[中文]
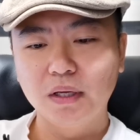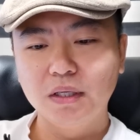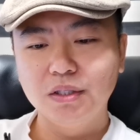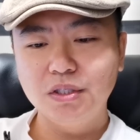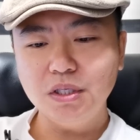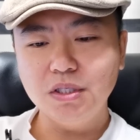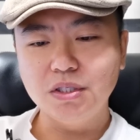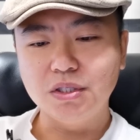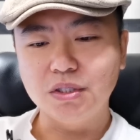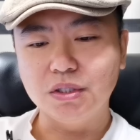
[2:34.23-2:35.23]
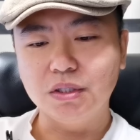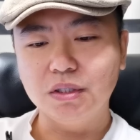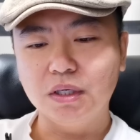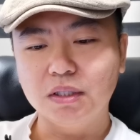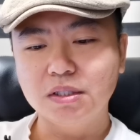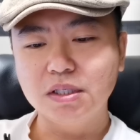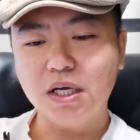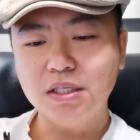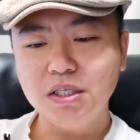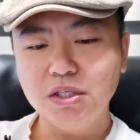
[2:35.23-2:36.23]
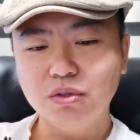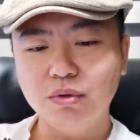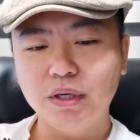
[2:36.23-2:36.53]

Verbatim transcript: 禁止啊增加禁止对